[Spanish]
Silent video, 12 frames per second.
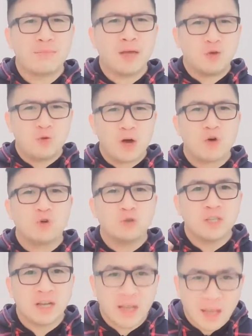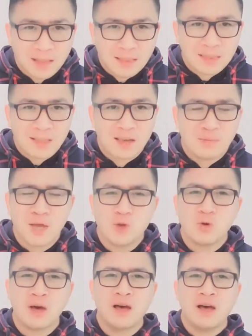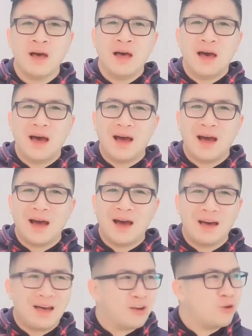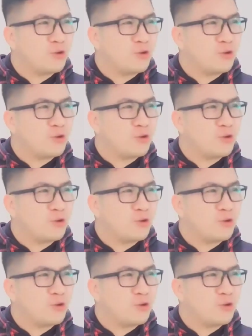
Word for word: Me ayuda a conocer gente, me ayuda a,